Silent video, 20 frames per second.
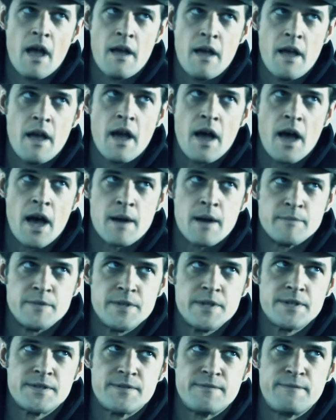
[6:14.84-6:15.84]
na sumali sa
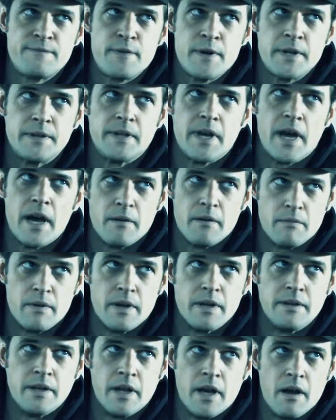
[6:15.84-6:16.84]
isang ilegal na
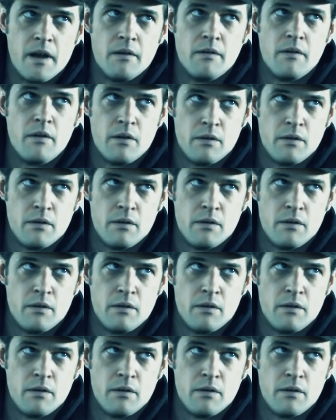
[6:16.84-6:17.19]
operasyon upang